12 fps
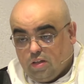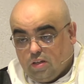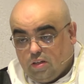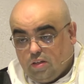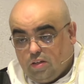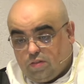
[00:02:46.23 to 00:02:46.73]

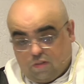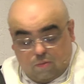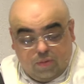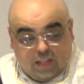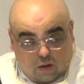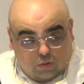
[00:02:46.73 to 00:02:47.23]
e São
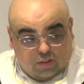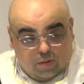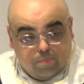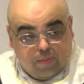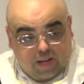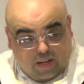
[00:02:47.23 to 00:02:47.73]
Miguel
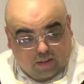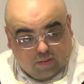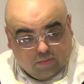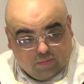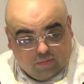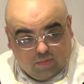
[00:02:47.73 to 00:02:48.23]
também,
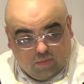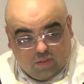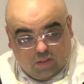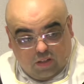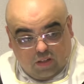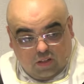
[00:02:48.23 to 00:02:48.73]

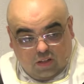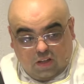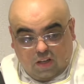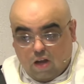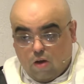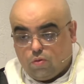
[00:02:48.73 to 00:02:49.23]

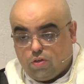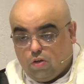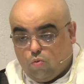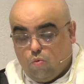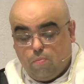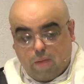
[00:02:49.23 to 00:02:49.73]
que é o que
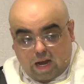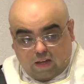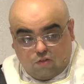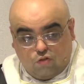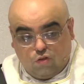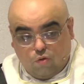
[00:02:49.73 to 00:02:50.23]

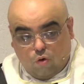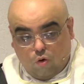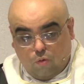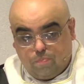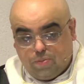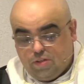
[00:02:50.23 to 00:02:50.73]
combate o
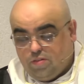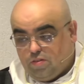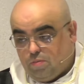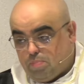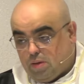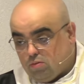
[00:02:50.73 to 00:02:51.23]

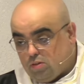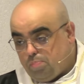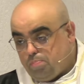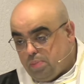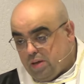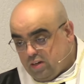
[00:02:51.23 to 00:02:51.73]
principado da
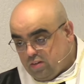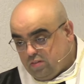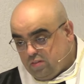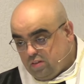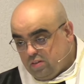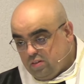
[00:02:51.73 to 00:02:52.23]

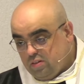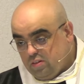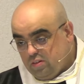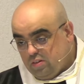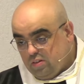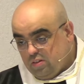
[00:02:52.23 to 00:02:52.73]
Pérsia
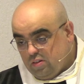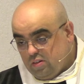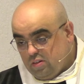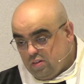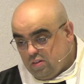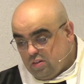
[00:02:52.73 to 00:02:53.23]

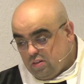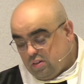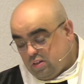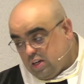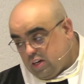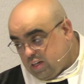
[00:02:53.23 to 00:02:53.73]

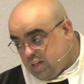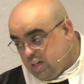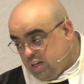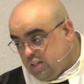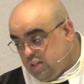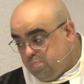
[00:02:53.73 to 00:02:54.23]
que era aquele
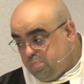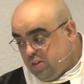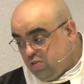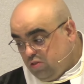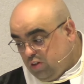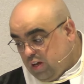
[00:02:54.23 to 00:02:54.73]
que
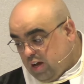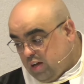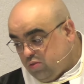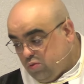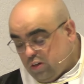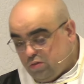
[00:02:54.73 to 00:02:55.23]
impedia
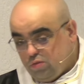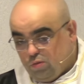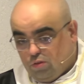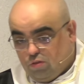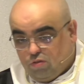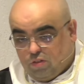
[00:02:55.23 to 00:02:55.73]
as
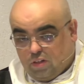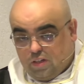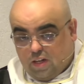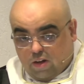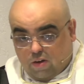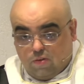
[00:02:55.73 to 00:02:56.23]
orações de
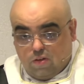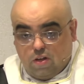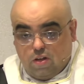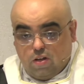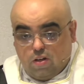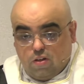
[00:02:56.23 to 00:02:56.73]
Daniel
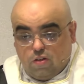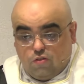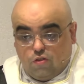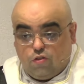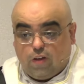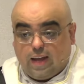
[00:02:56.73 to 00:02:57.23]
de
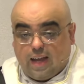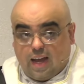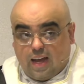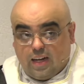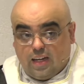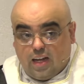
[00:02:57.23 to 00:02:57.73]

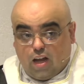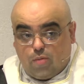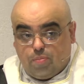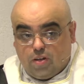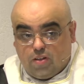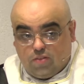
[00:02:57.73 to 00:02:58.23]
chegarem à
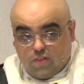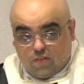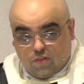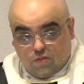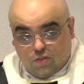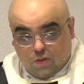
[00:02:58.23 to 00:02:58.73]
presença
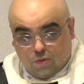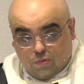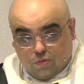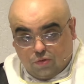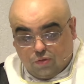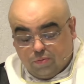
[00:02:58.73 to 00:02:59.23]
de Deus.